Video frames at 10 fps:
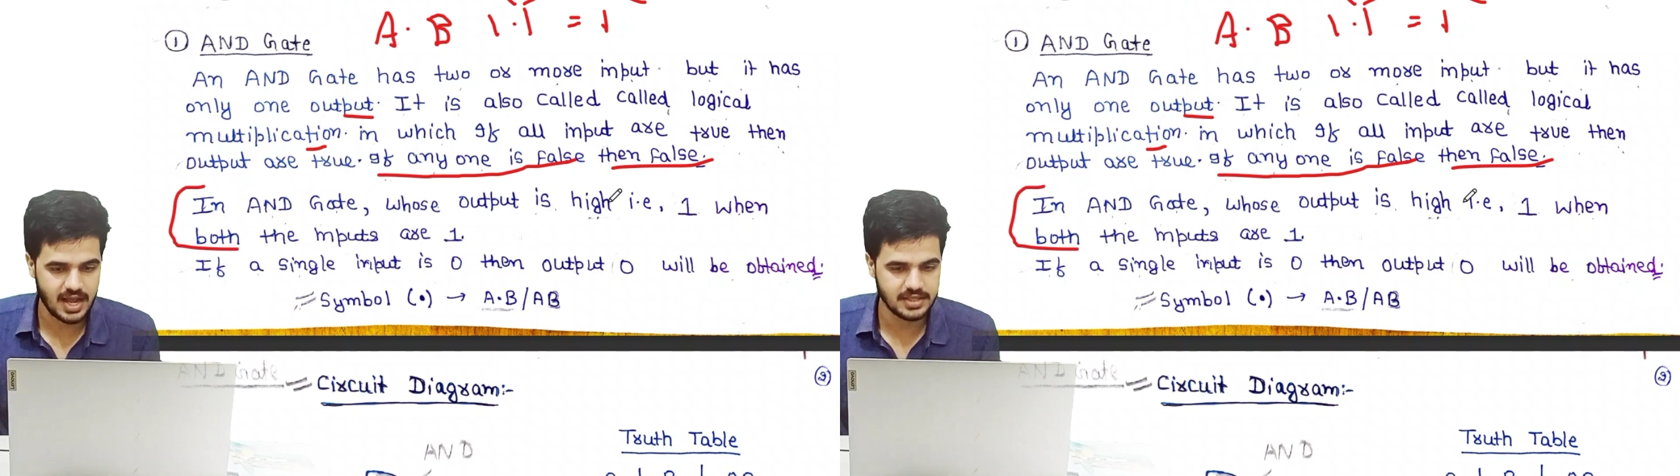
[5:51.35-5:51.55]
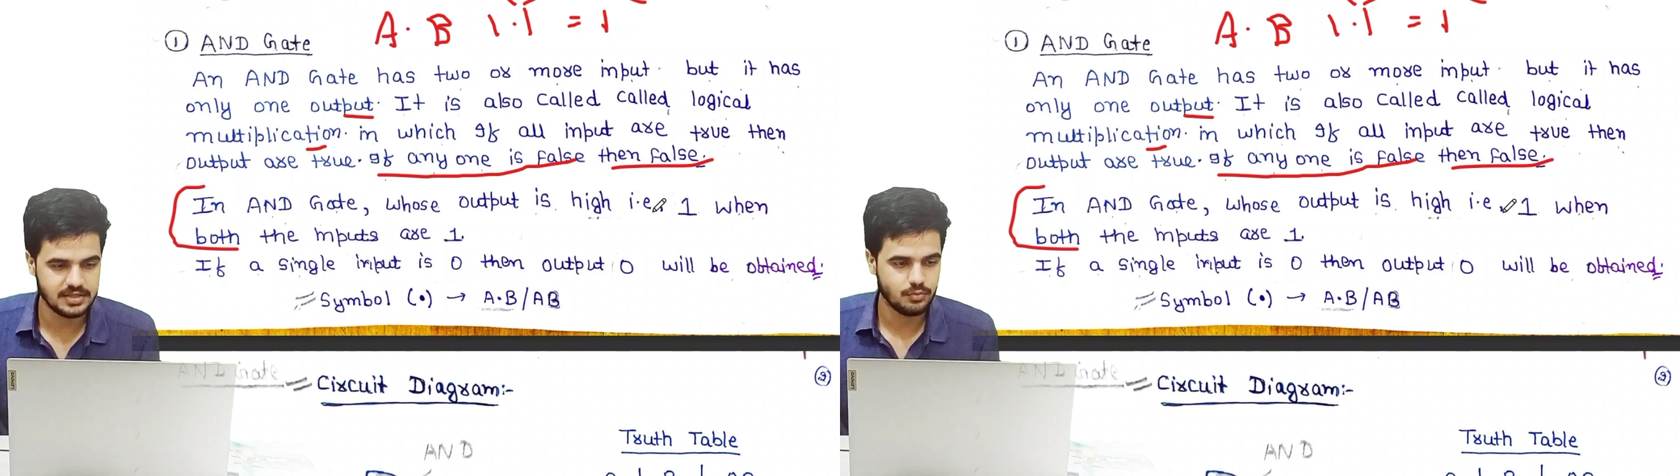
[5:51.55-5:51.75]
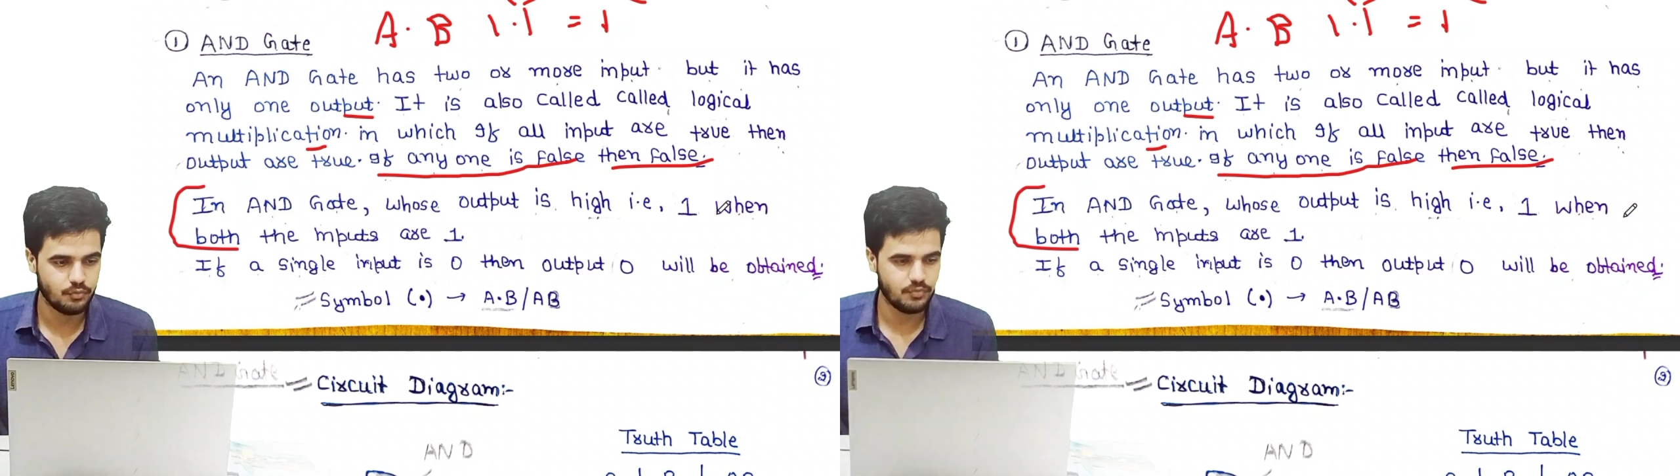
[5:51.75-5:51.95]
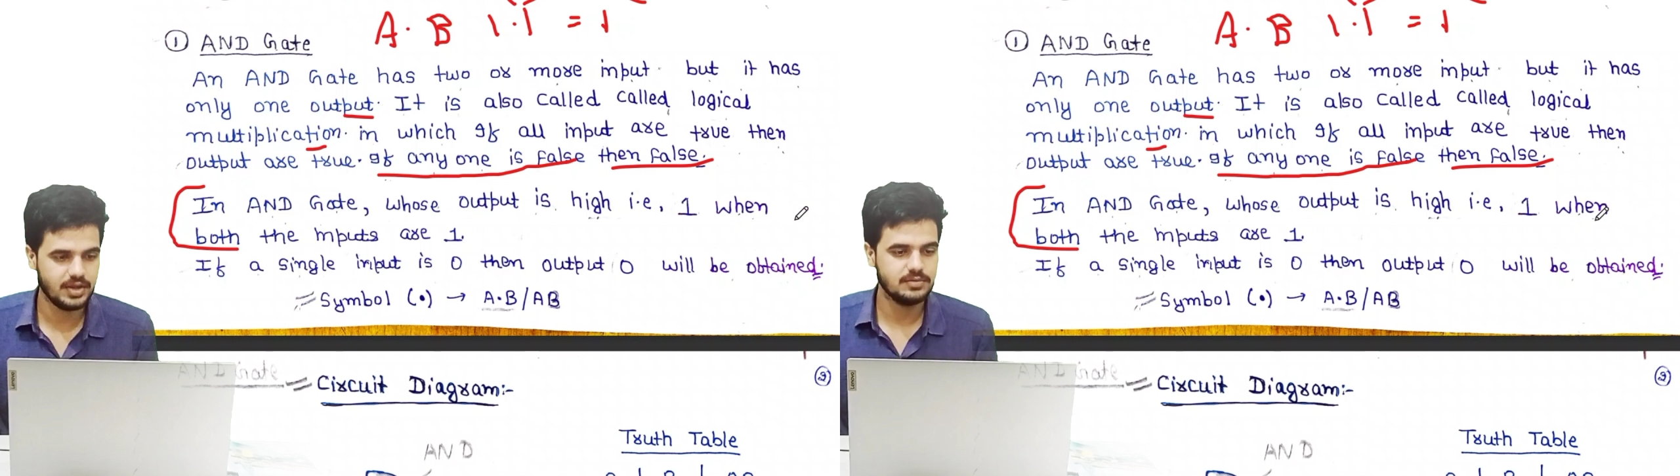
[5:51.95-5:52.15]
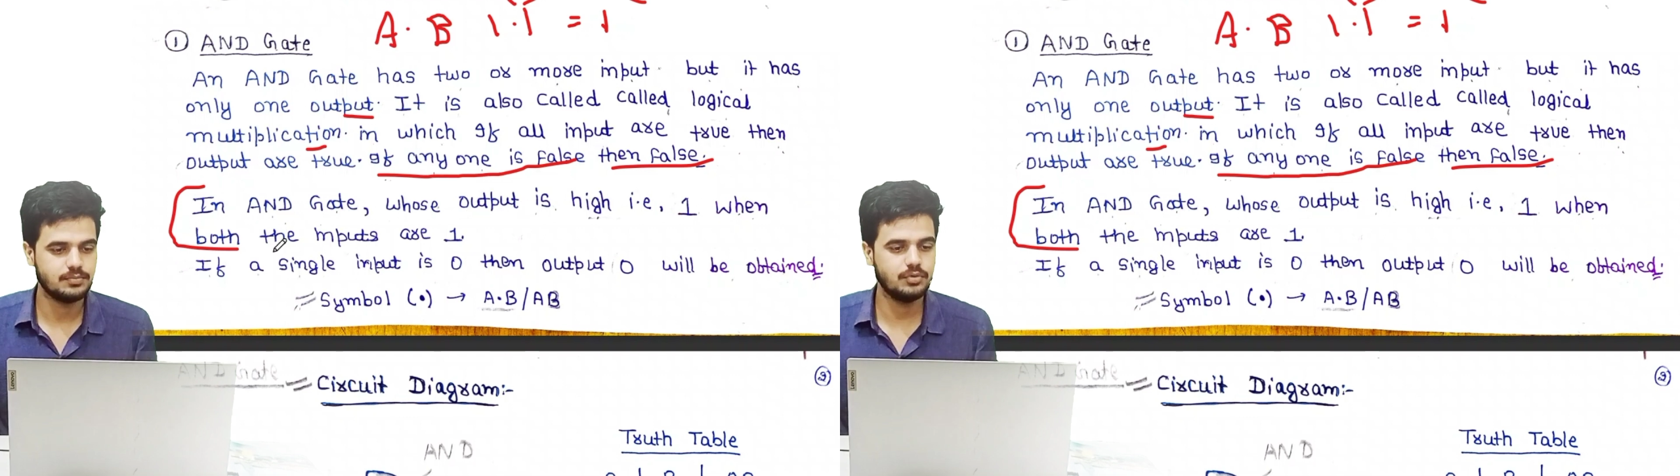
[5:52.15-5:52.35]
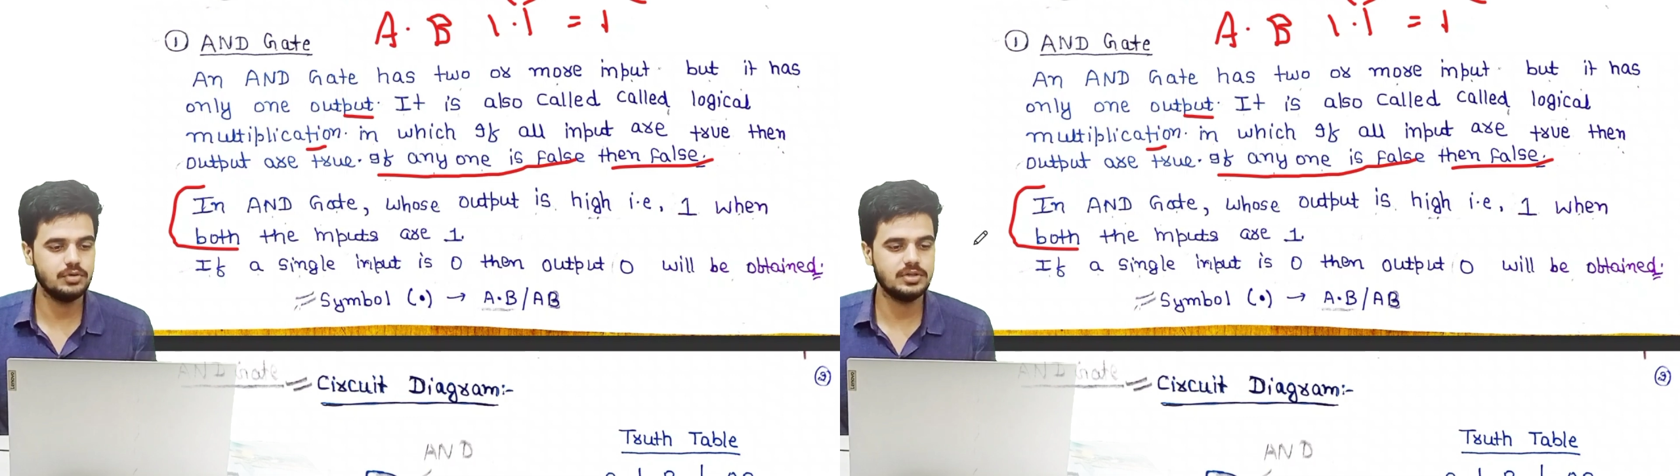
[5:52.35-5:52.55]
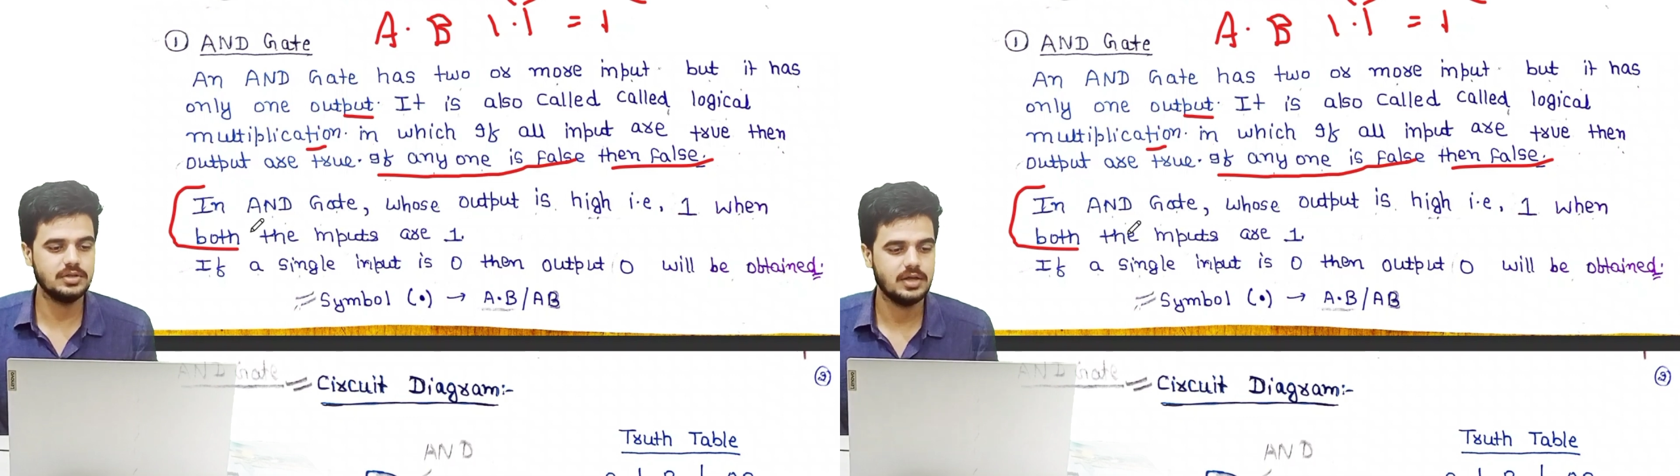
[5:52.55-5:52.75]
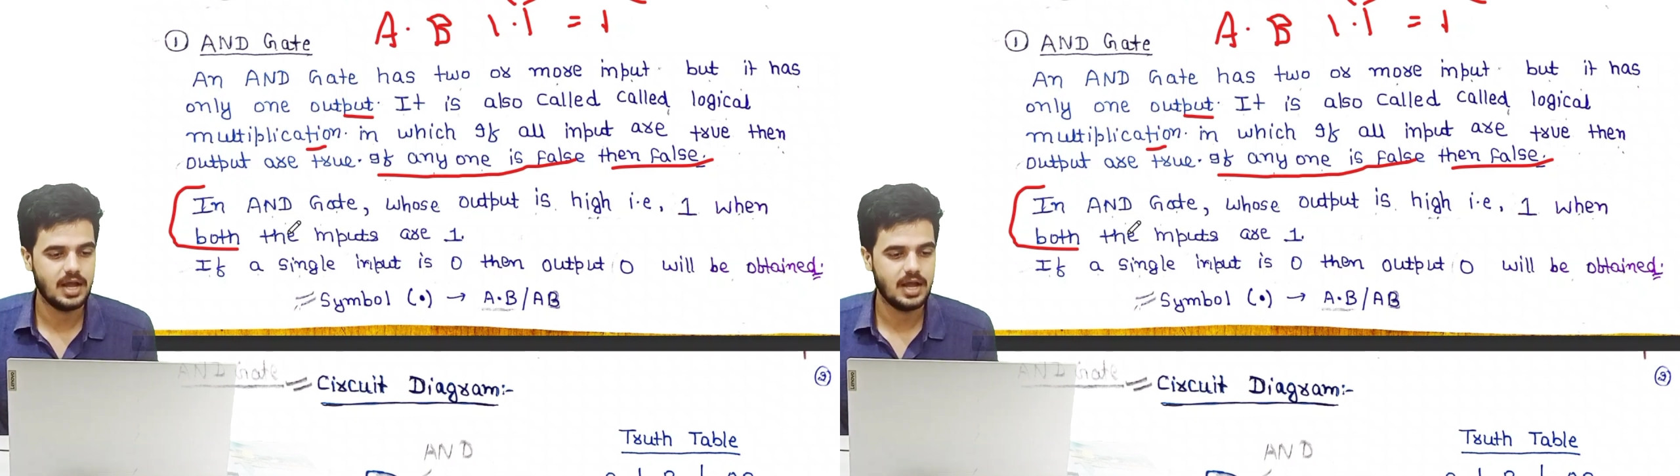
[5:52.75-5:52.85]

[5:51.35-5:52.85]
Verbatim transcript: हाई व्हेन बोथ